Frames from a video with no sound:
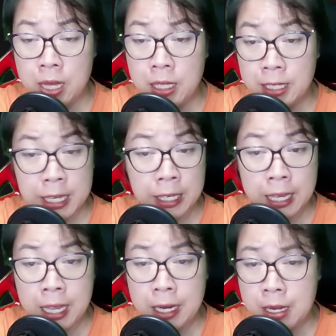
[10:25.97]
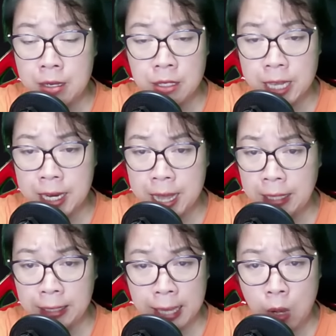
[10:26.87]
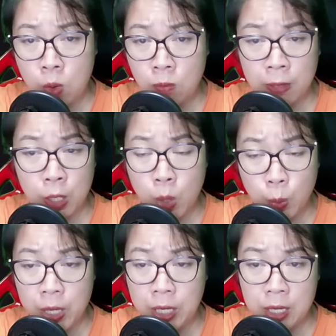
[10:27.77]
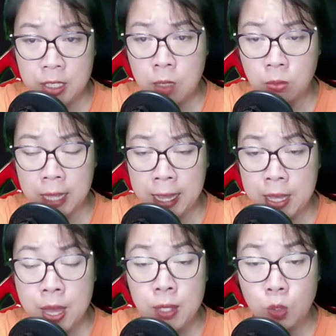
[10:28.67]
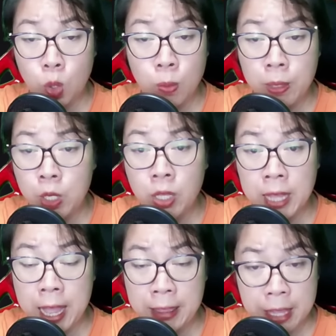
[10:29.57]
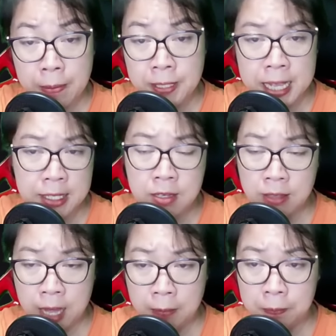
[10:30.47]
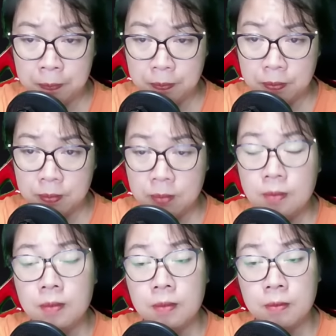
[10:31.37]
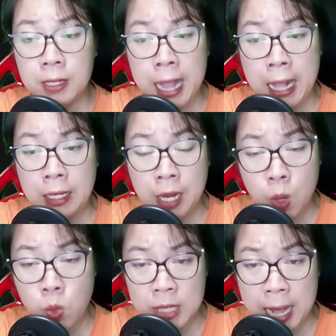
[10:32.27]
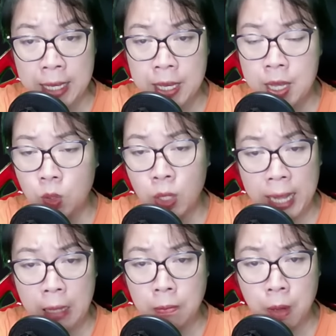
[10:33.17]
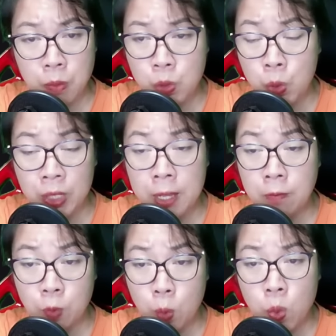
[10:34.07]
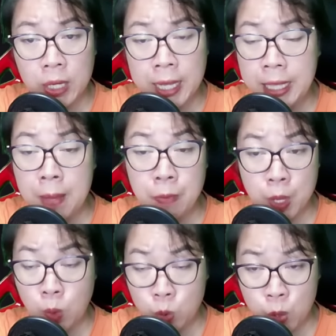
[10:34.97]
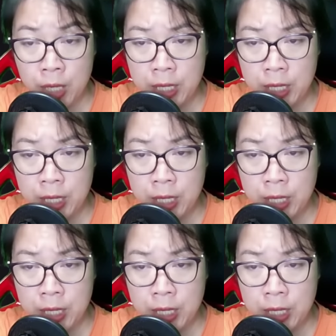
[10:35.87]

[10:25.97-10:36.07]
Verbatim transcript: Chỉ khi đứng trên đỉnh cao và có quyền lực trong tay, tôi mới có thể tìm ra sự thật. Càng lâu dài, tôi càng mong dù Thiên Vũ gây thêm nhiều chuyện.